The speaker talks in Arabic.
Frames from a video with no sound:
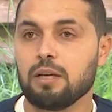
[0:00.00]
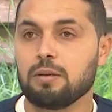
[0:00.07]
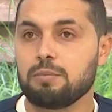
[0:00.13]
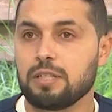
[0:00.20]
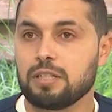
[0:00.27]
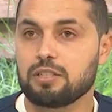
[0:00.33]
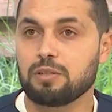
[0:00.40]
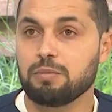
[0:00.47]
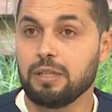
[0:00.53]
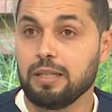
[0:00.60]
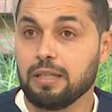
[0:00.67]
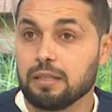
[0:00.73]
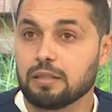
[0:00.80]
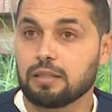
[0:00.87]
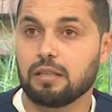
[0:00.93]

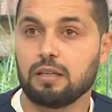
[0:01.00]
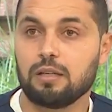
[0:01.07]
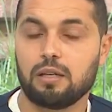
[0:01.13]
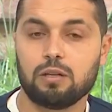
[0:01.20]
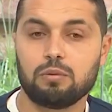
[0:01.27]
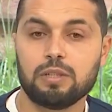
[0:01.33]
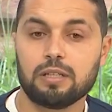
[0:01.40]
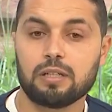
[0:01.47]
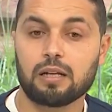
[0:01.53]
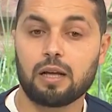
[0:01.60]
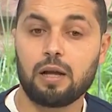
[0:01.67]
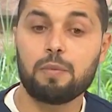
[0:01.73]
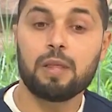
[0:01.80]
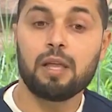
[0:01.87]
بجمعية آه، وين نلقى